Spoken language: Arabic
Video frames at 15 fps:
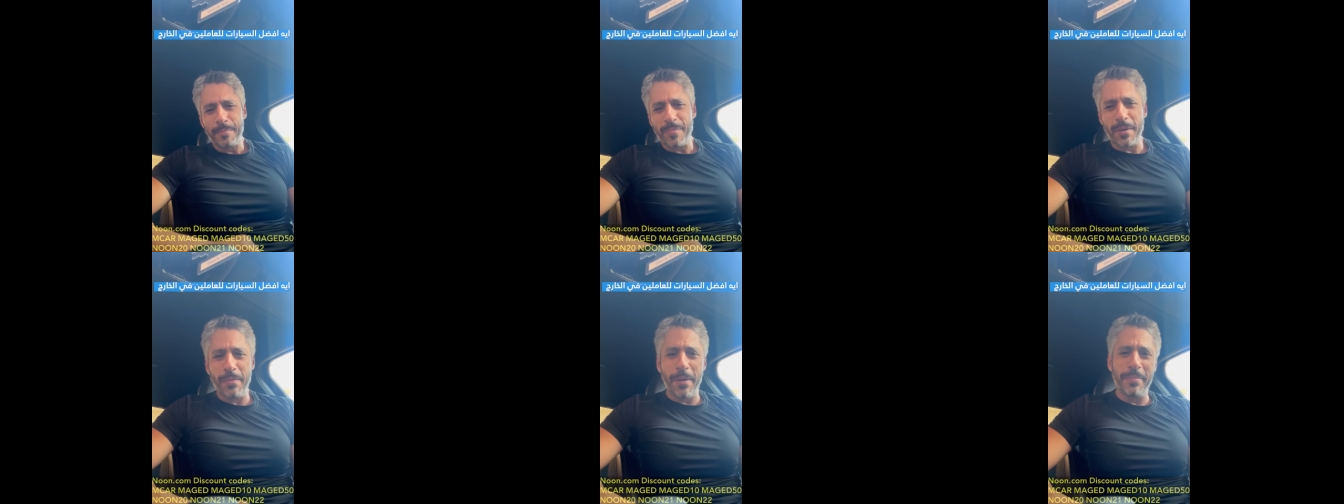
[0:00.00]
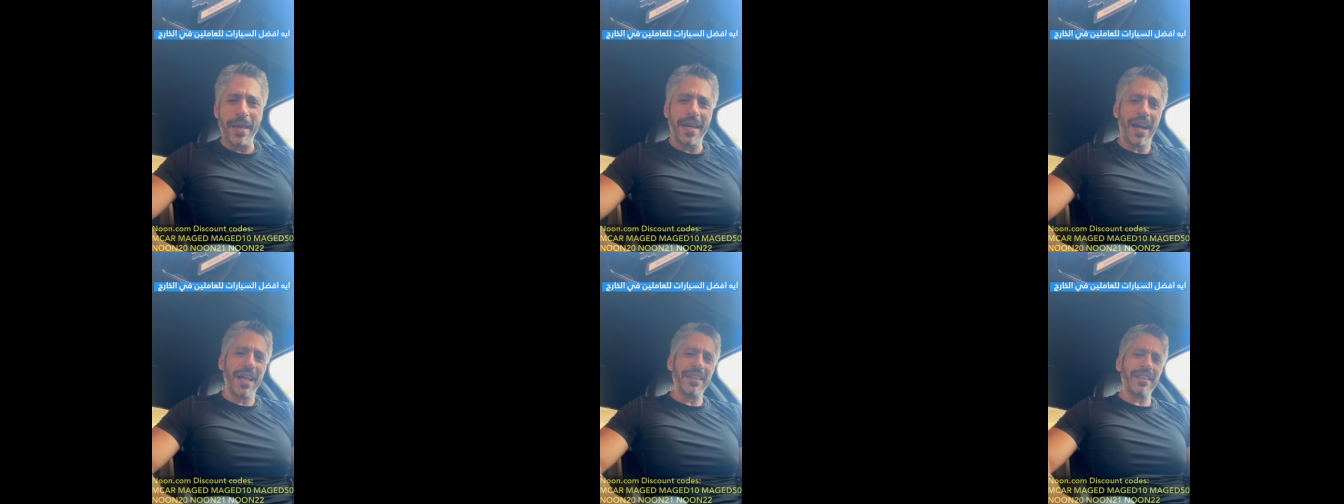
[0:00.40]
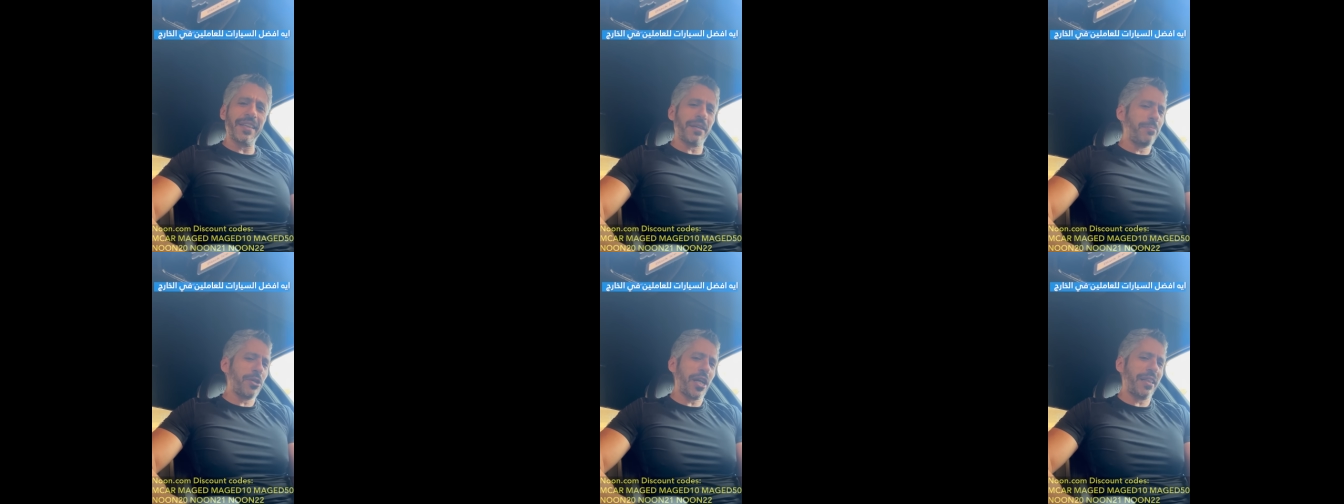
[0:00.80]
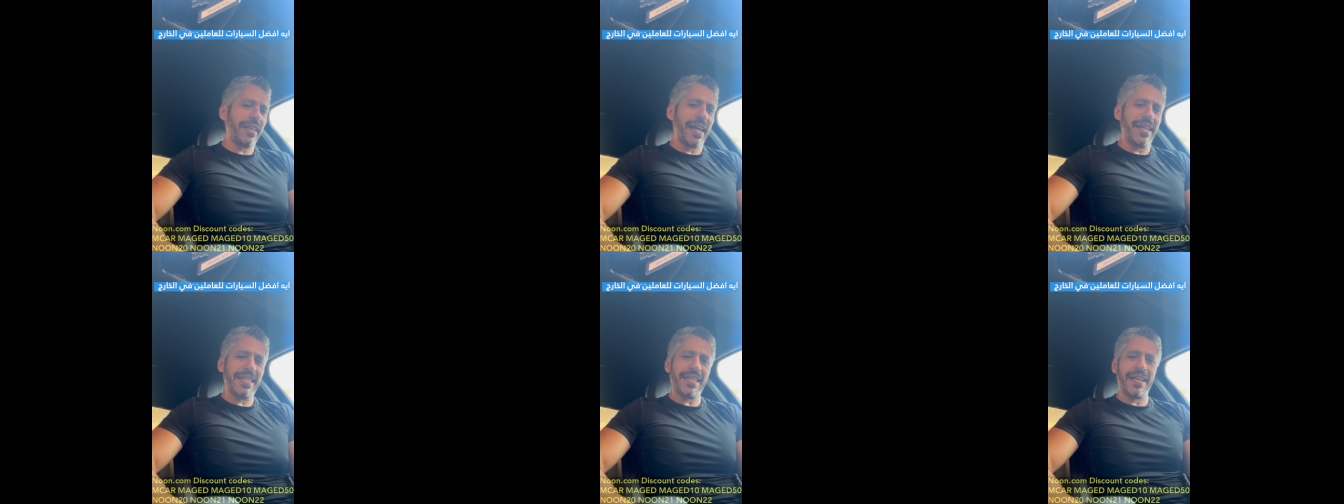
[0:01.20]
مبدئيا حضرتك مش
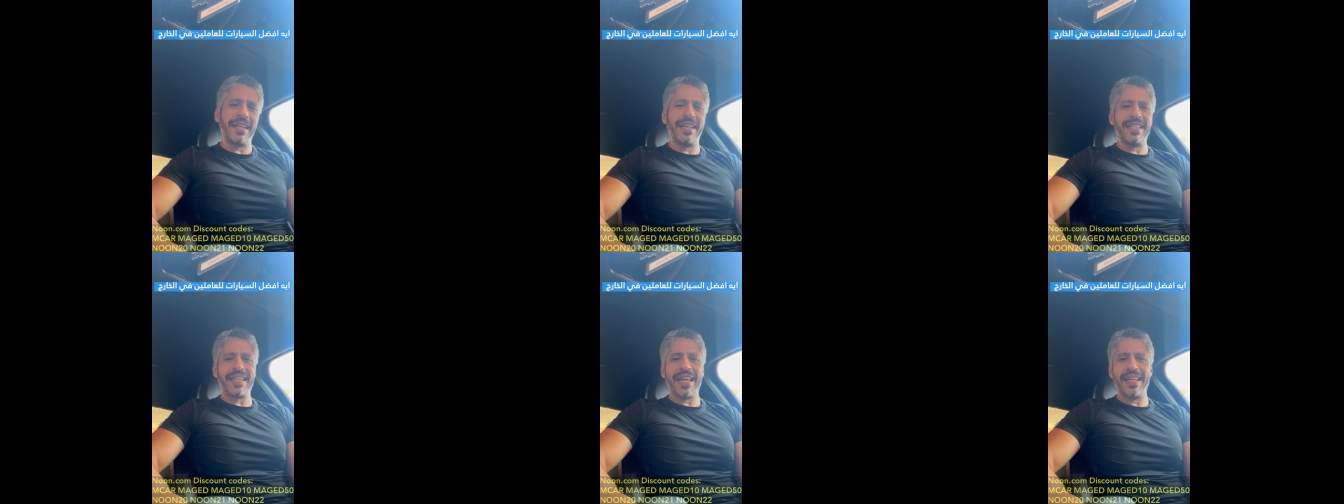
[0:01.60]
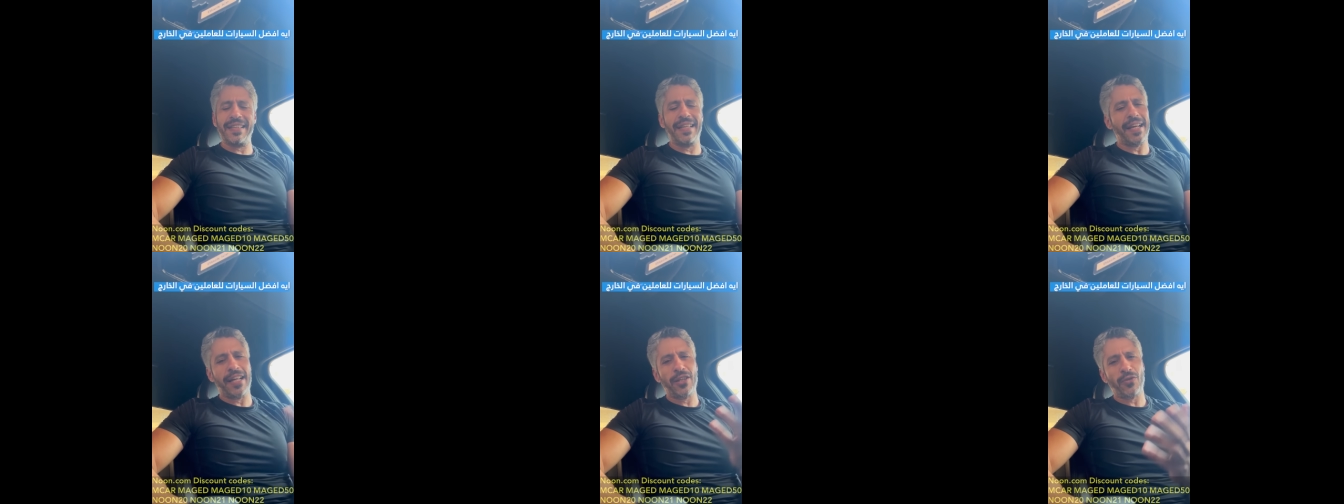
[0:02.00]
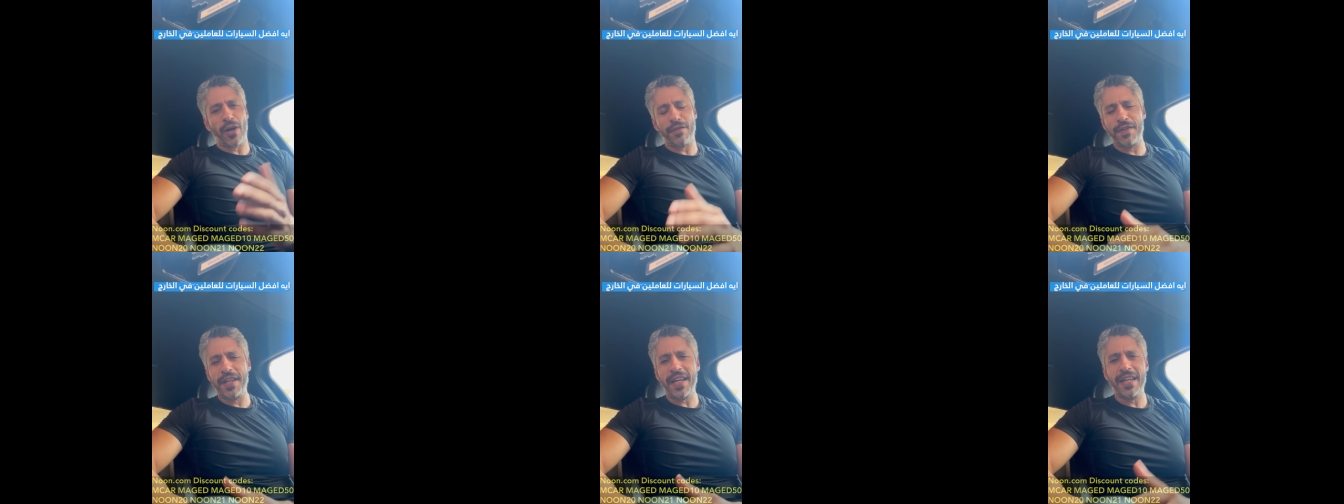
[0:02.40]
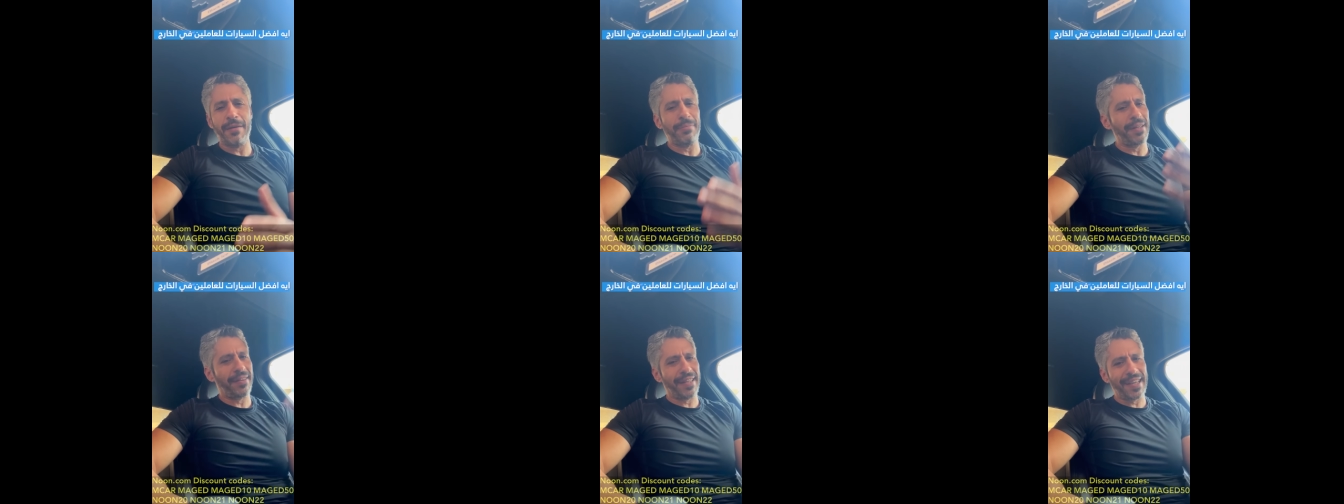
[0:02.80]
هتلاقي الساني اللي زي دي لان انتوا عارفين احنا
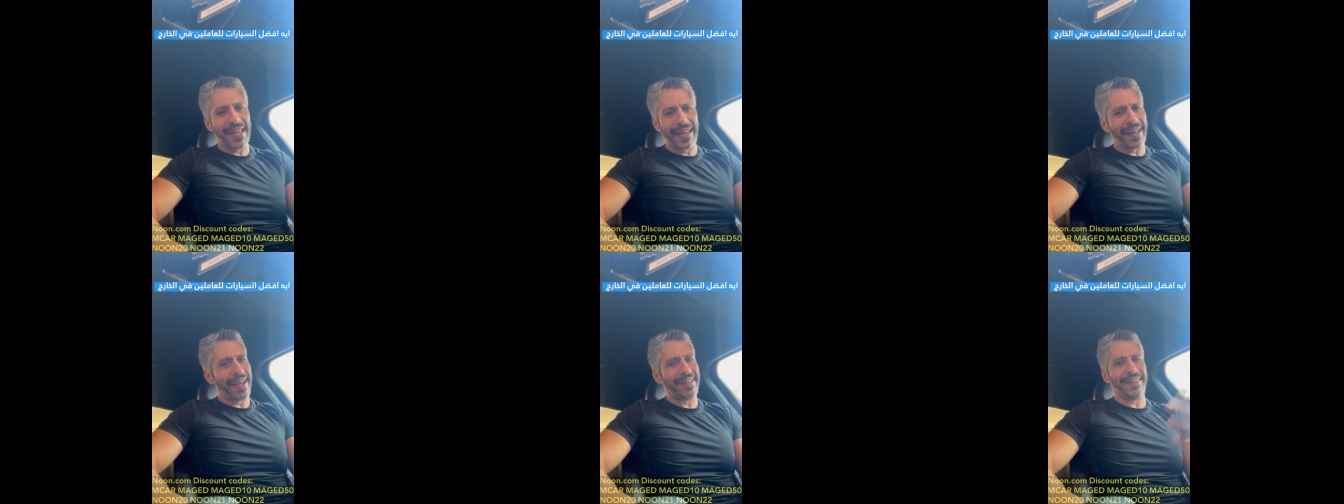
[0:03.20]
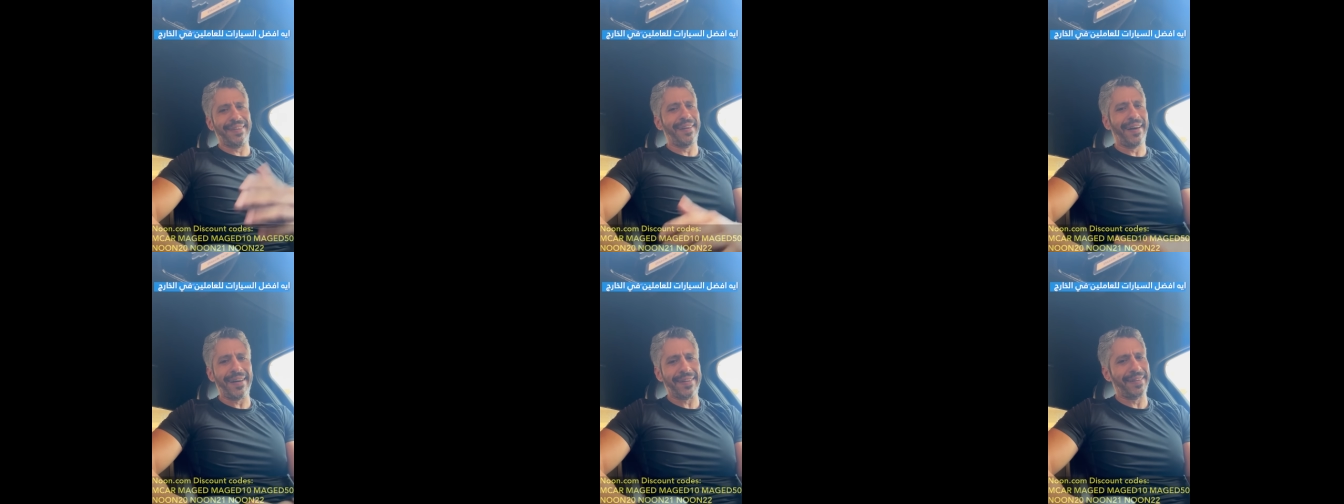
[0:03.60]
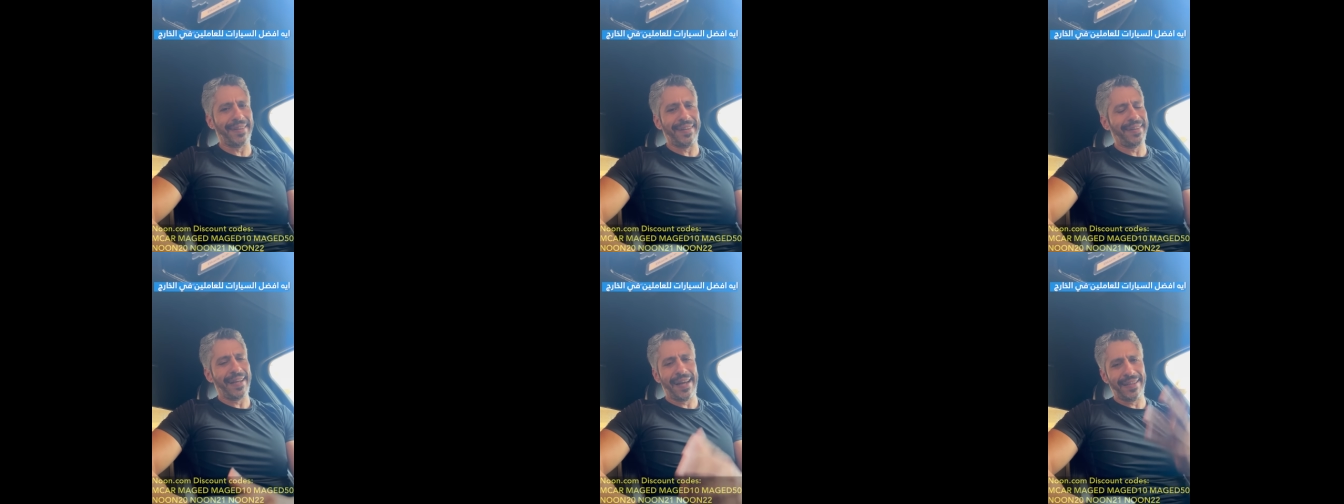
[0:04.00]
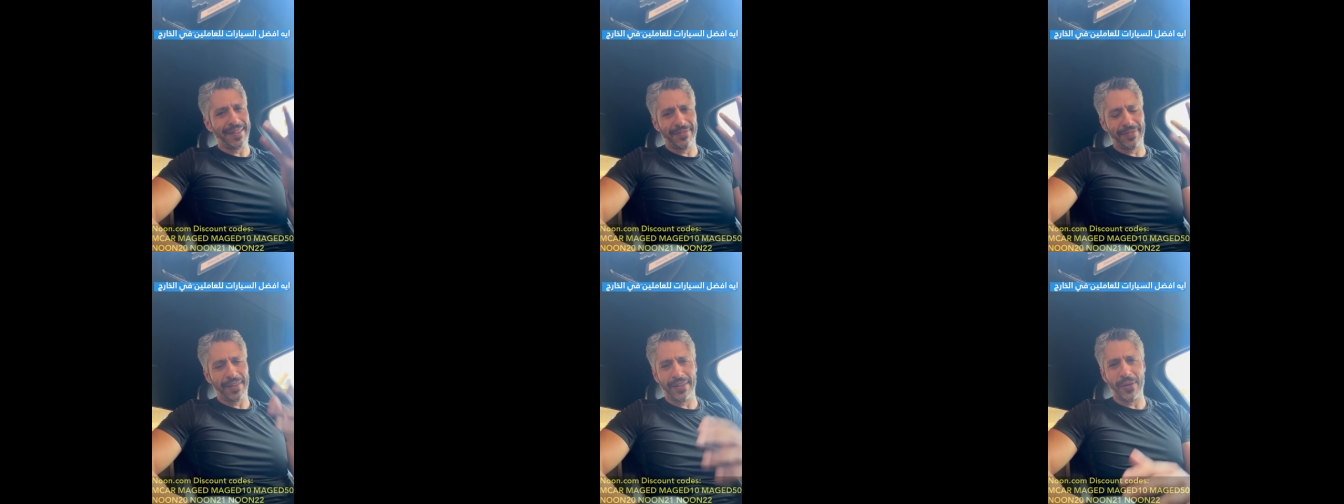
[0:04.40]
بننتجها لغايه النهارده
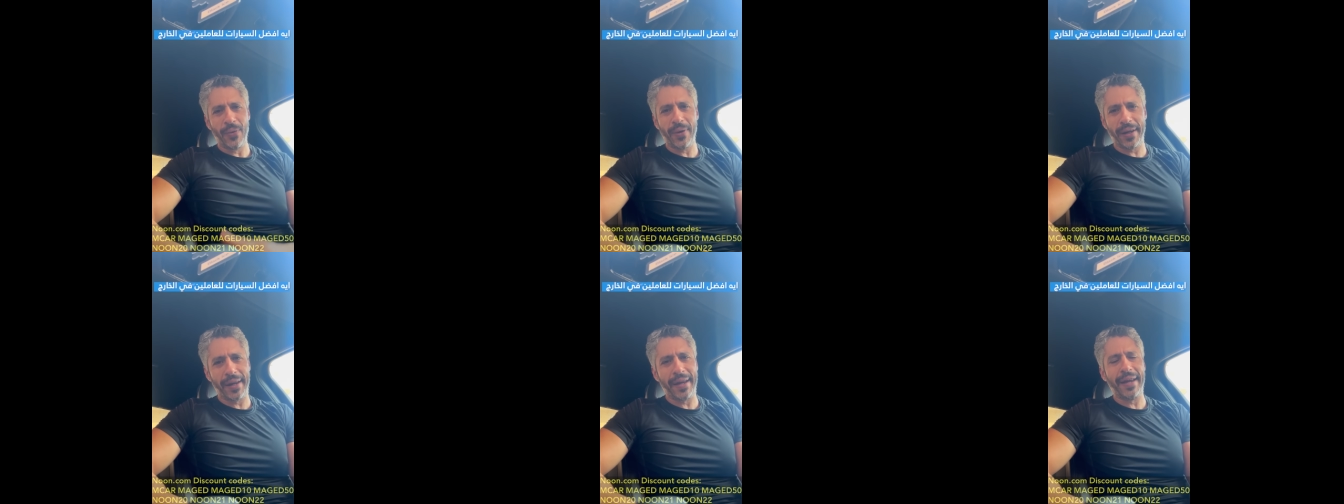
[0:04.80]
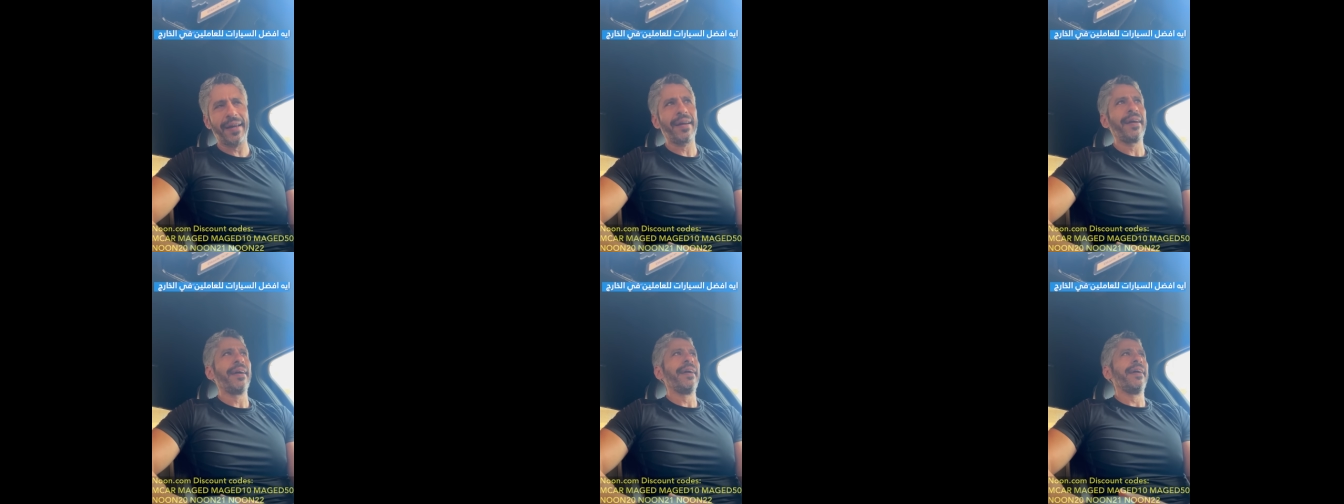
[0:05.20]
يعني فا اوكي